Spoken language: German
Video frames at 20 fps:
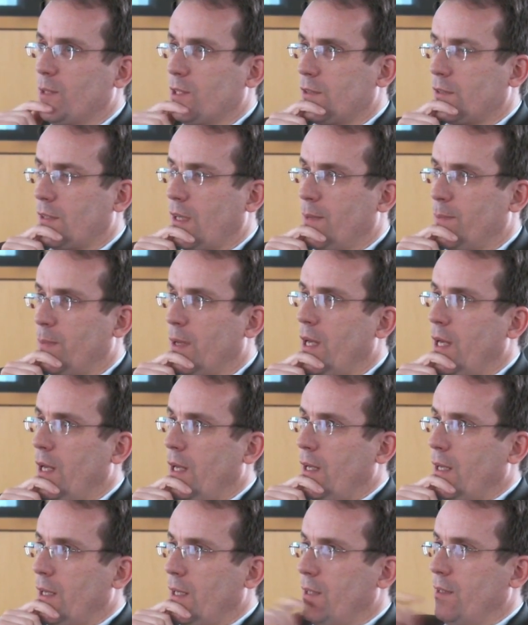Also es gab,
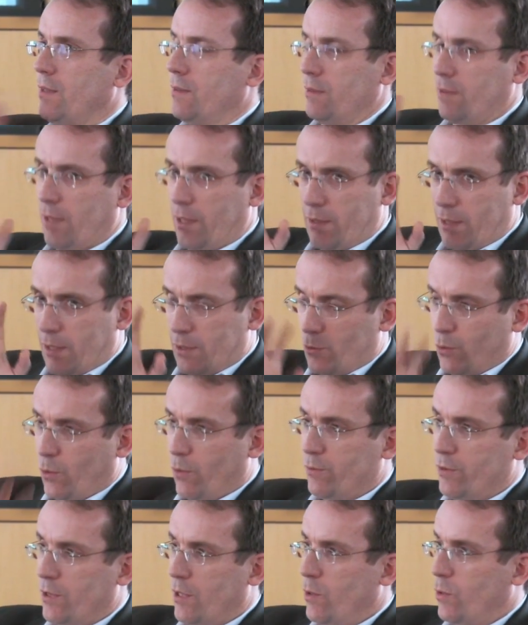äh, es ist ein, ein
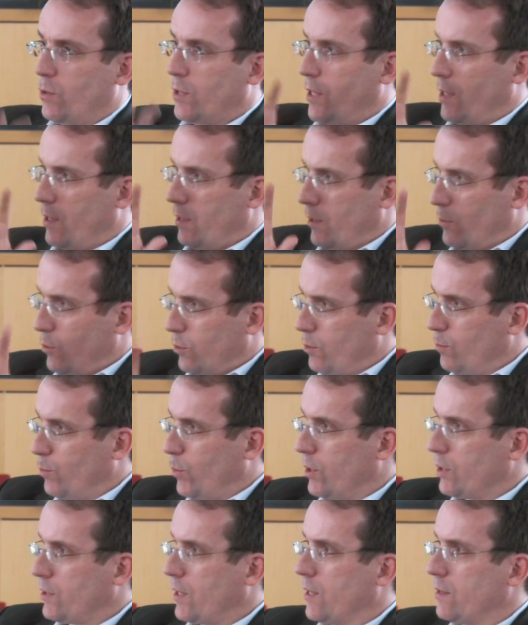Zukunftsdialog der, der deutschen
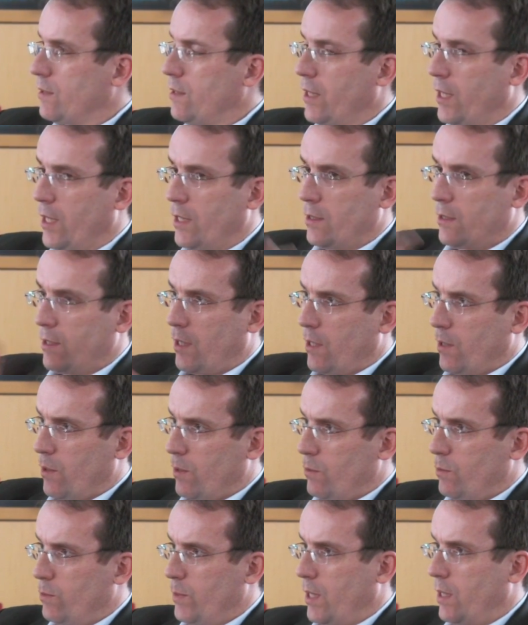Bundeskanzlerin,
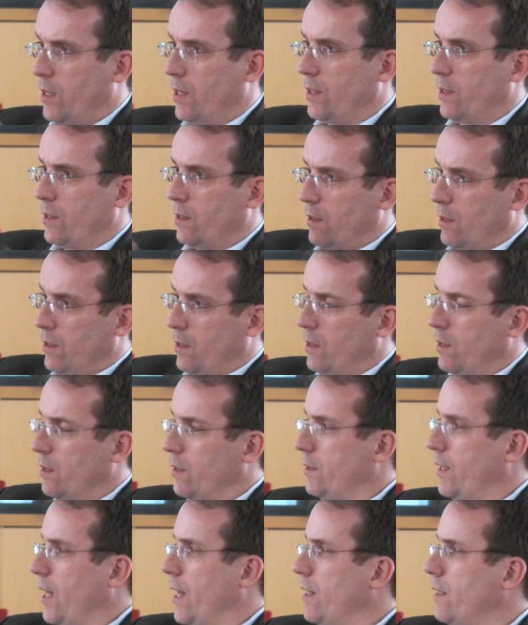der über ein
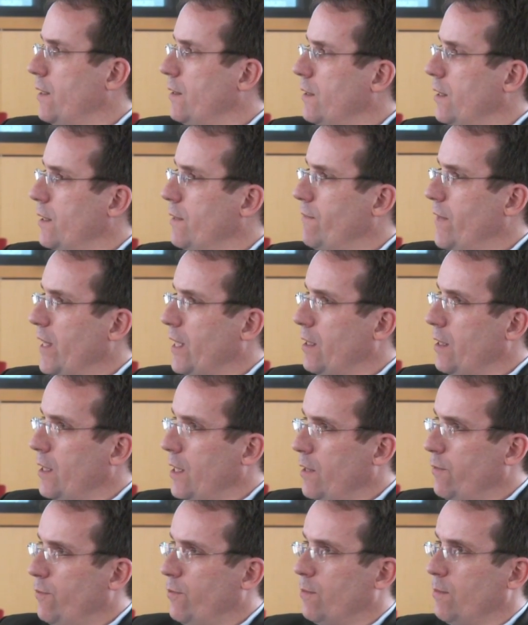äh, Jahr hin, hinweg
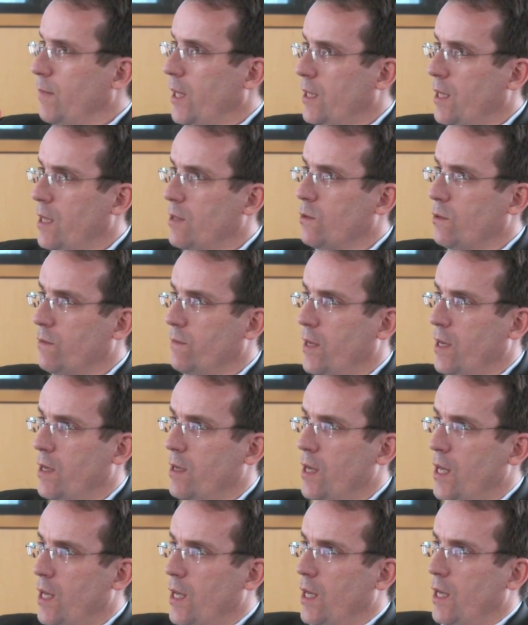lief und mein Eindruck
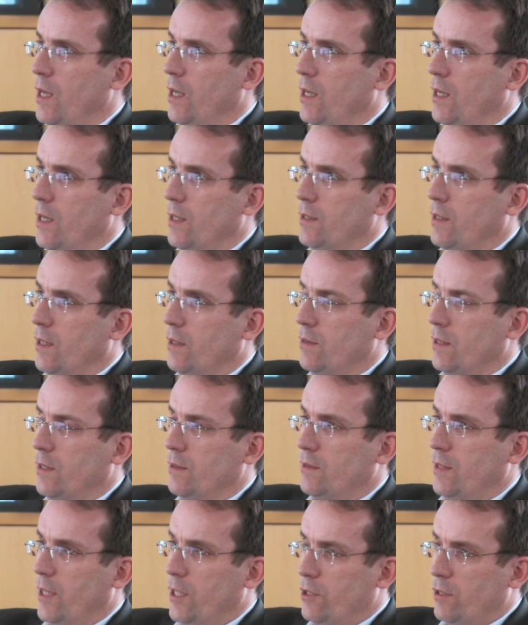war, äh, dass
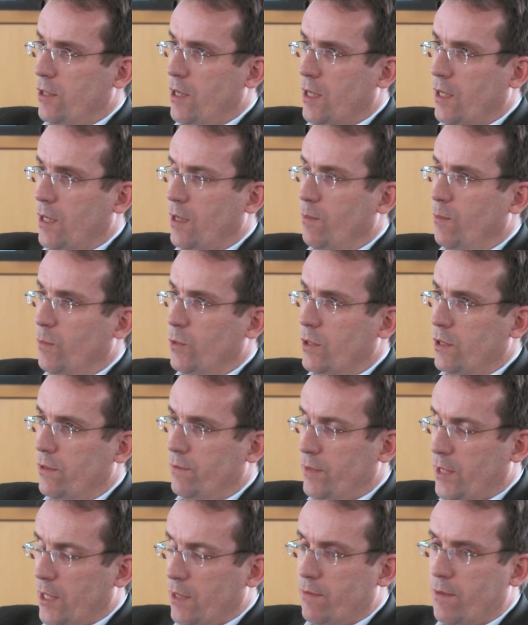er sehr stark
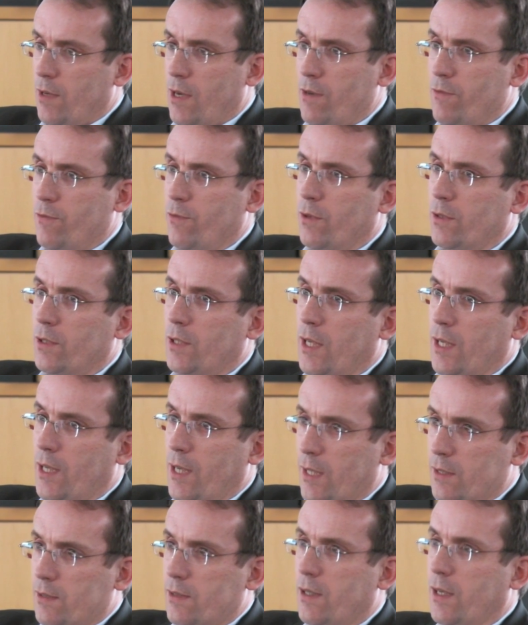motiviert war von der
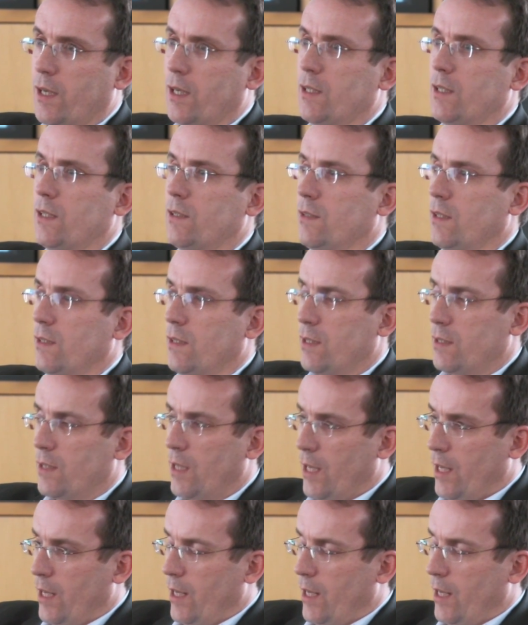Kanzlerin, die gesagt hat,